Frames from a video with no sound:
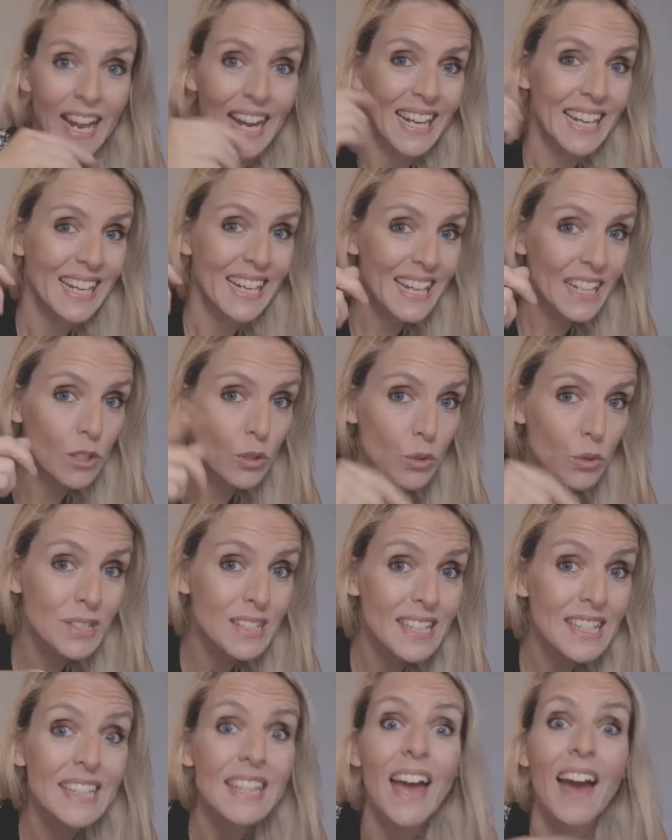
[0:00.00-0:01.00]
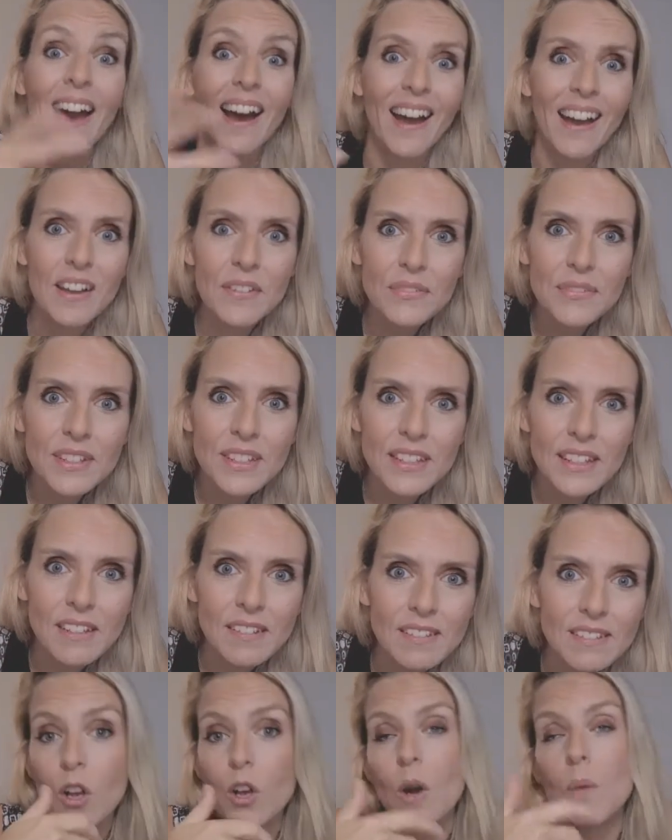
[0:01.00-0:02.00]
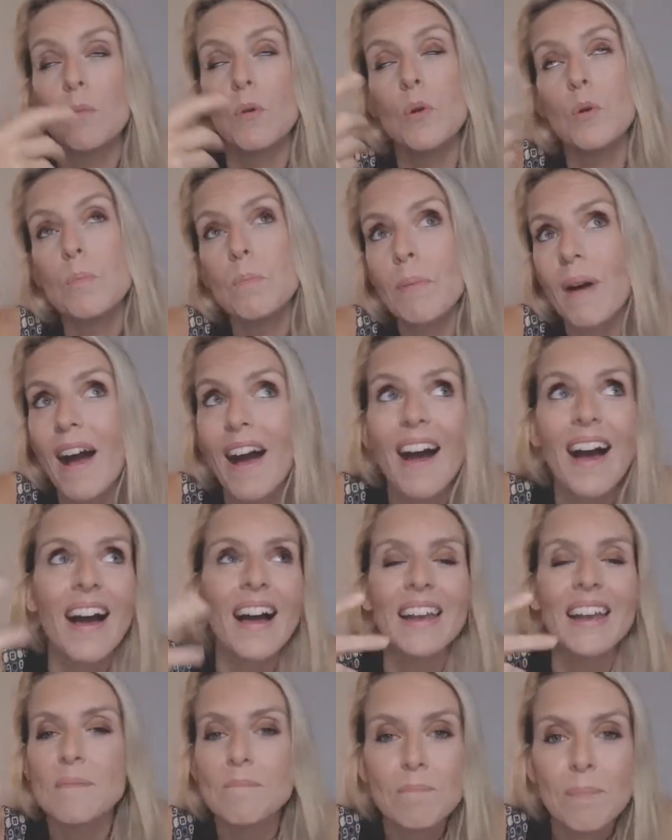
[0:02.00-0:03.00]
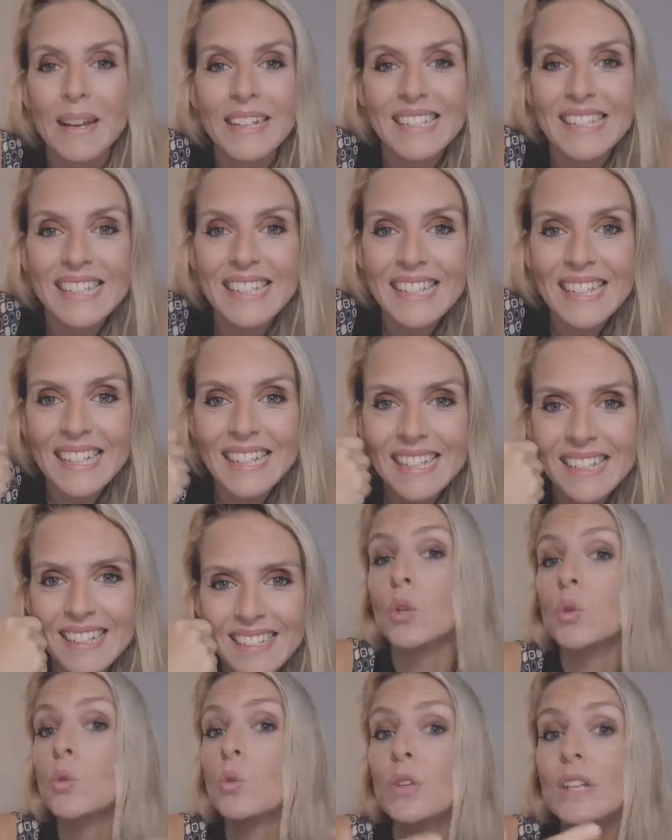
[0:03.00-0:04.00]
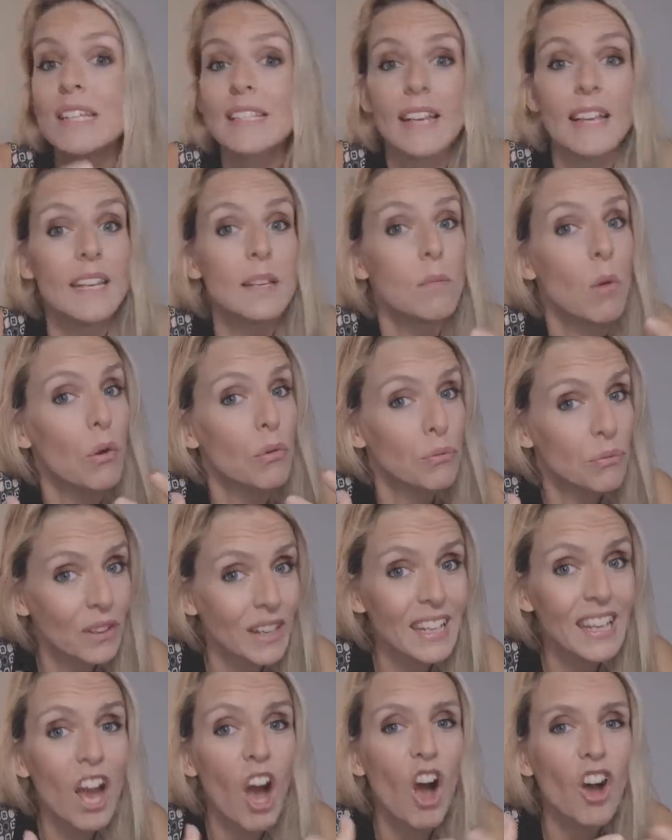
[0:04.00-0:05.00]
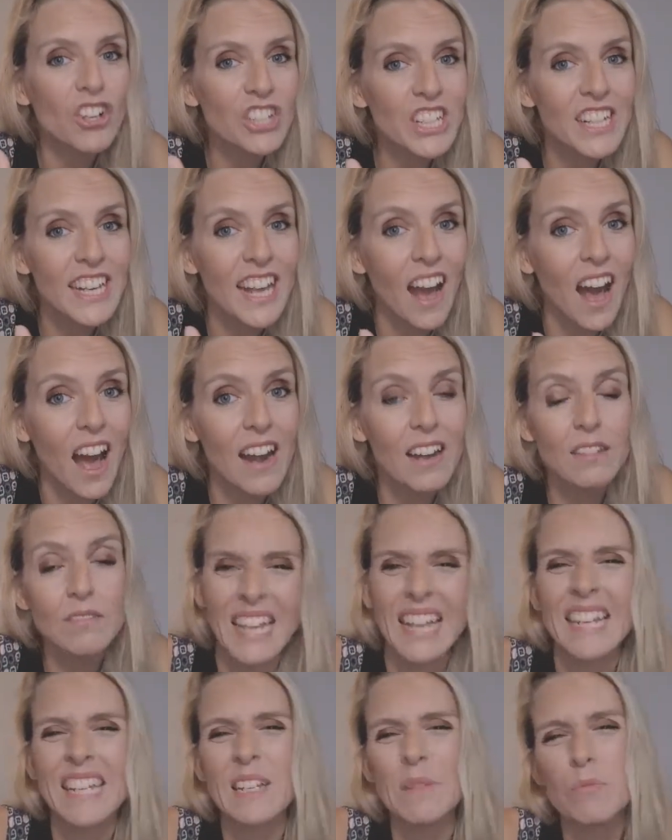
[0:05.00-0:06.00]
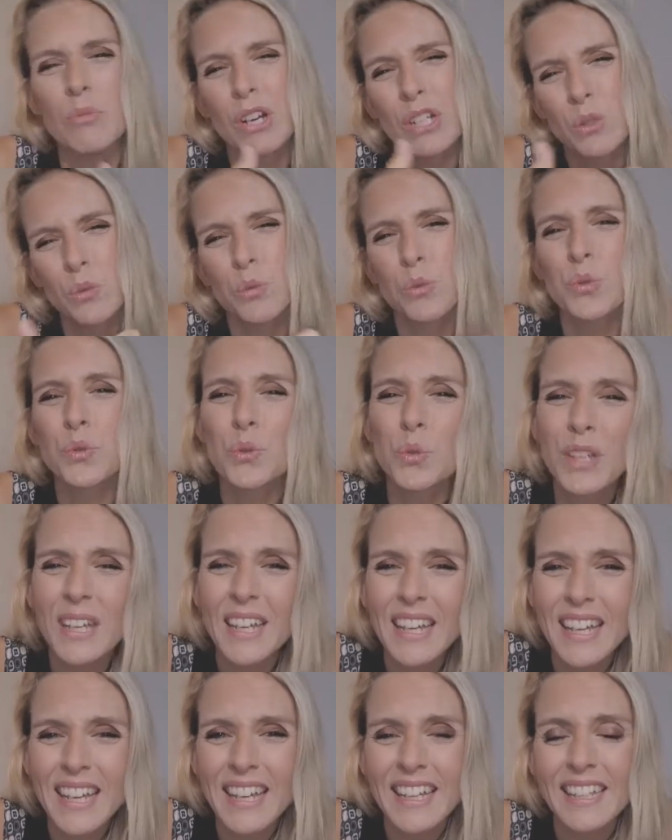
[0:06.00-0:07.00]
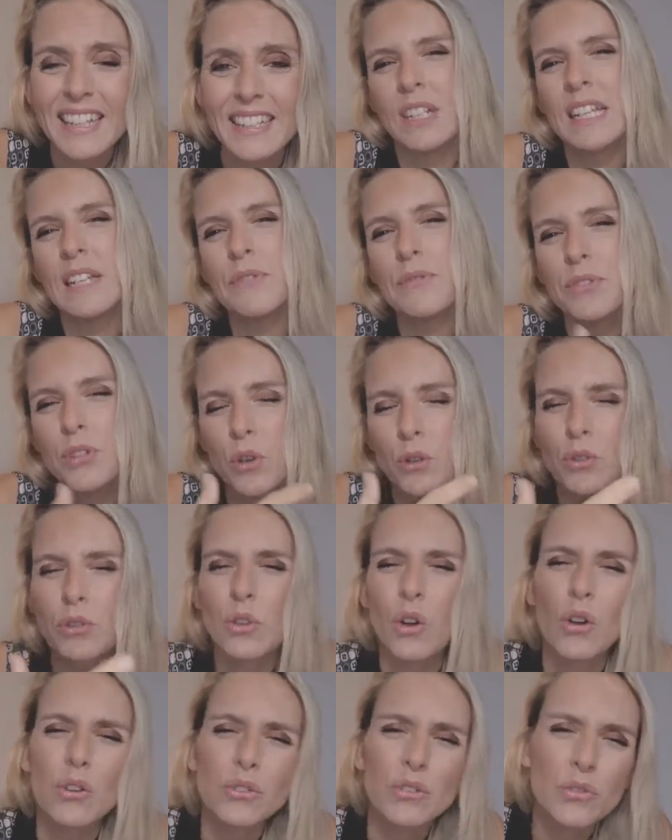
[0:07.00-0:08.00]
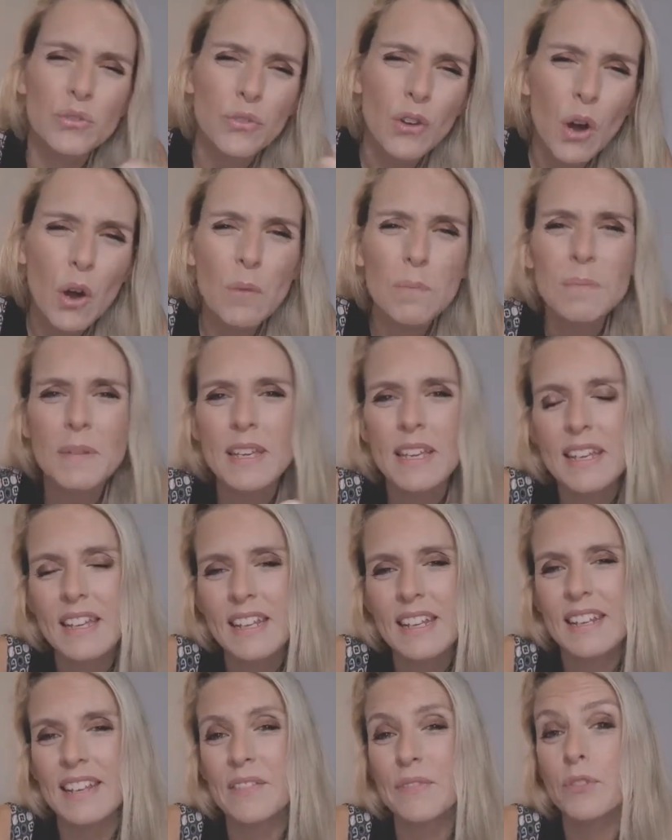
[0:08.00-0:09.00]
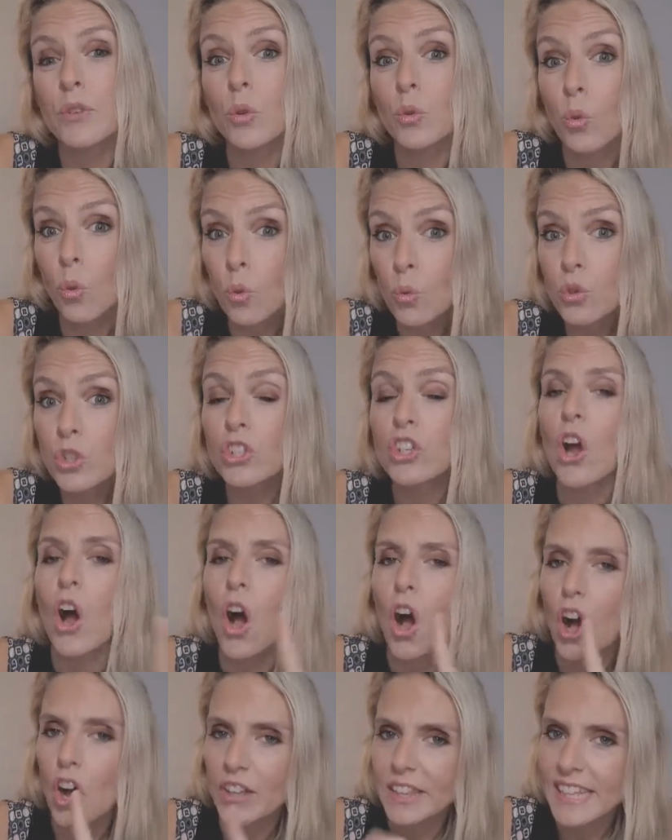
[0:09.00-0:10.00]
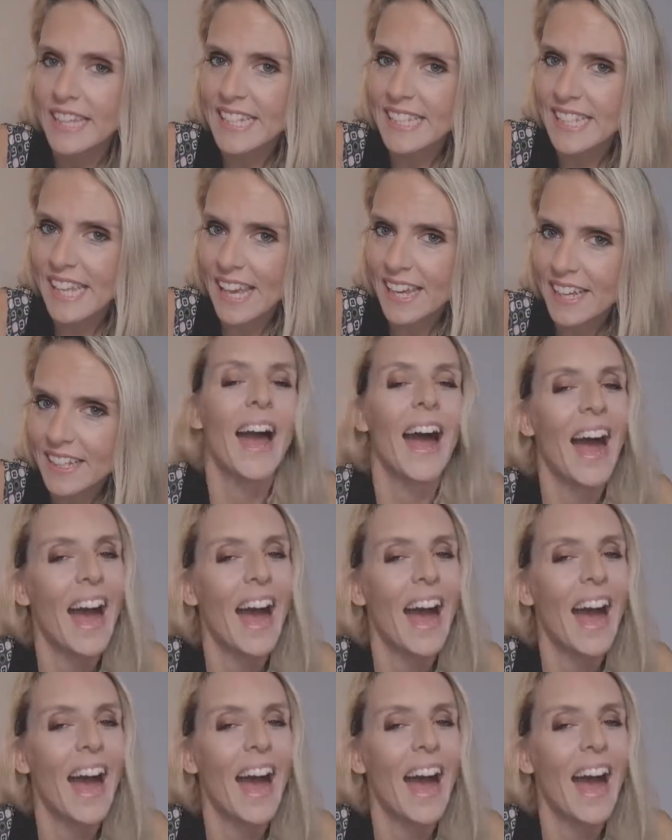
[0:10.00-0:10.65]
Les glucides raffinés, comme le pain, les pâtisseries, tous les aliments frits en général, les boissons sucrées, les viandes transformées, les viandes rouges en excès.